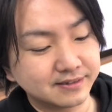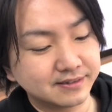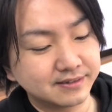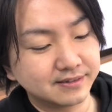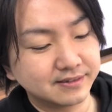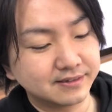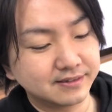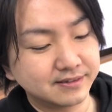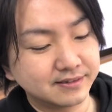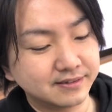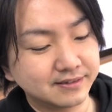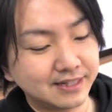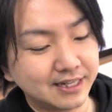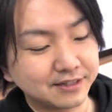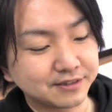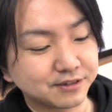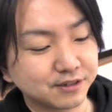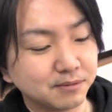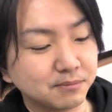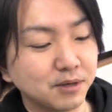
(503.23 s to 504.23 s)
うーん
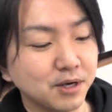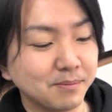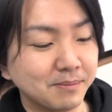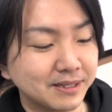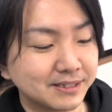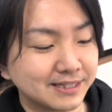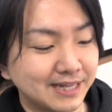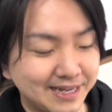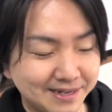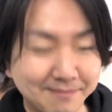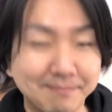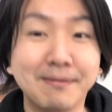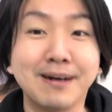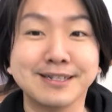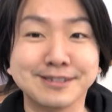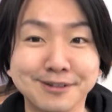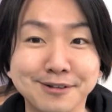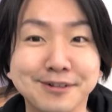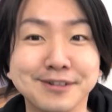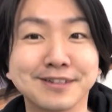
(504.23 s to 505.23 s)
なると思いますはいま
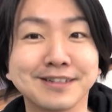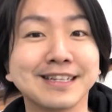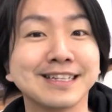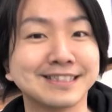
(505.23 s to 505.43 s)
あそういうこと